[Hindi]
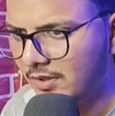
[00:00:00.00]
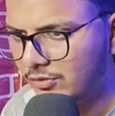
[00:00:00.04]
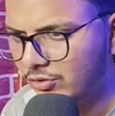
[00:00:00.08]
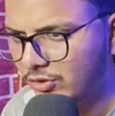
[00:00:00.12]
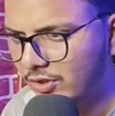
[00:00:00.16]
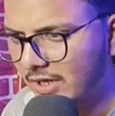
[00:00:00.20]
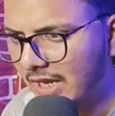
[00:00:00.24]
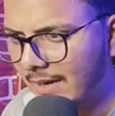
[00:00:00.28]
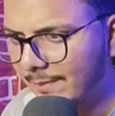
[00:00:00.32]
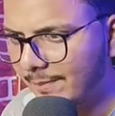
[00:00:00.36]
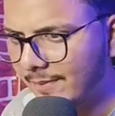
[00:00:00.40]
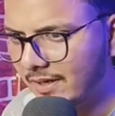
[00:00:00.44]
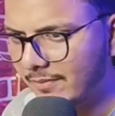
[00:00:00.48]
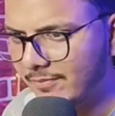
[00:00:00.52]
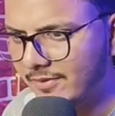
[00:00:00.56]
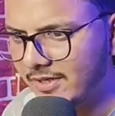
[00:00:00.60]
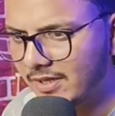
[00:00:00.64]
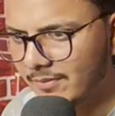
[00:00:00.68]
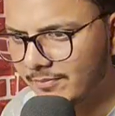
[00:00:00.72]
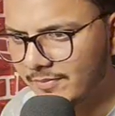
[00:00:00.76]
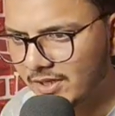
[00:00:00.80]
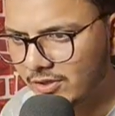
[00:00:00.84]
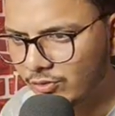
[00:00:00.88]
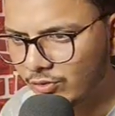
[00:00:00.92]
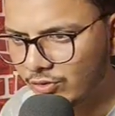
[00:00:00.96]
तो यहाँ पर अभी
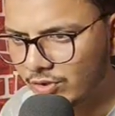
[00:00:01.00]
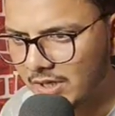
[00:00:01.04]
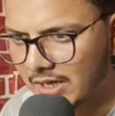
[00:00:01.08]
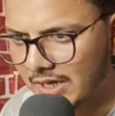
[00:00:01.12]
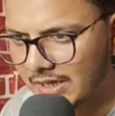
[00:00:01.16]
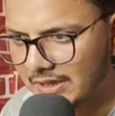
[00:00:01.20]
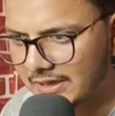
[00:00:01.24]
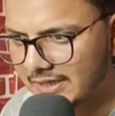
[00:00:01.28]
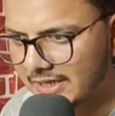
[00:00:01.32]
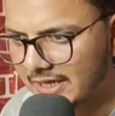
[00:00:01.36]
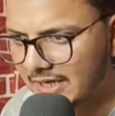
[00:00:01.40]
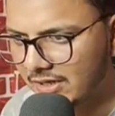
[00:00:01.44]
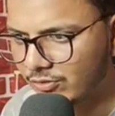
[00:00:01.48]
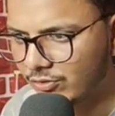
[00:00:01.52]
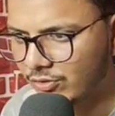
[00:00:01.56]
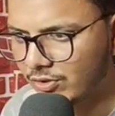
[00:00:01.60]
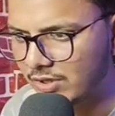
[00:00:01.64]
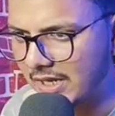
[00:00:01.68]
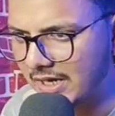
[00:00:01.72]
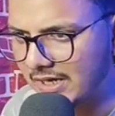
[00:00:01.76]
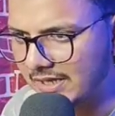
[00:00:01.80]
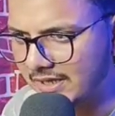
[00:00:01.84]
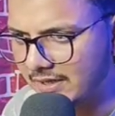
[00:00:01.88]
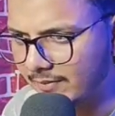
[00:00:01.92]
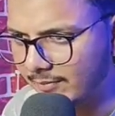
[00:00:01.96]
हमने कोड डाल दिया कोड
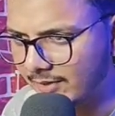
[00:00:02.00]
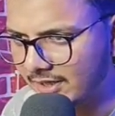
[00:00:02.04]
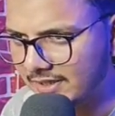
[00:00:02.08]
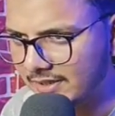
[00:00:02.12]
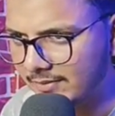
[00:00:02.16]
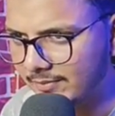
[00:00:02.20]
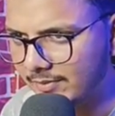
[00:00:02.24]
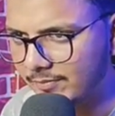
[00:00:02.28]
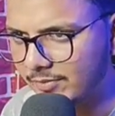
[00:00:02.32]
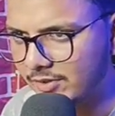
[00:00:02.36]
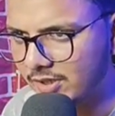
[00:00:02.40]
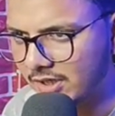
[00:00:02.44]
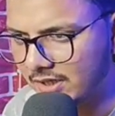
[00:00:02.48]
डालने के बाद अब हम